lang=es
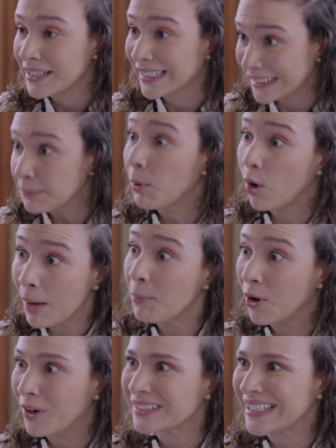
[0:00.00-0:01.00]
y así poco a
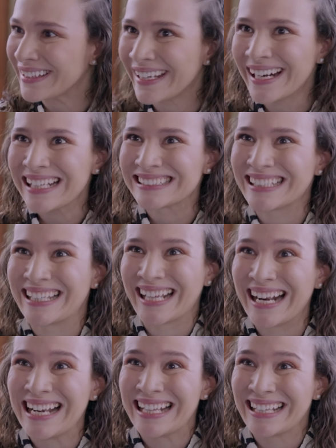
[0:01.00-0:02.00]
poco ascender hasta
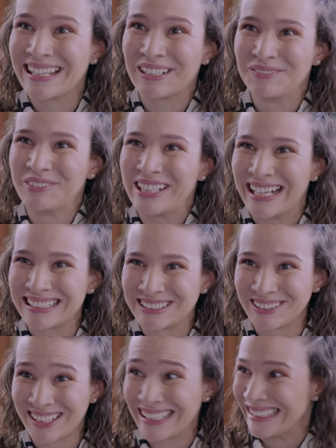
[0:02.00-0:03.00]
llegar al área de
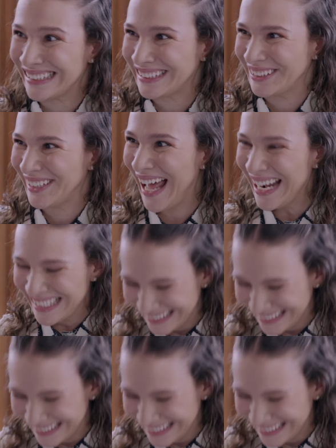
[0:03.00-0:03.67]
comunicación organizacional.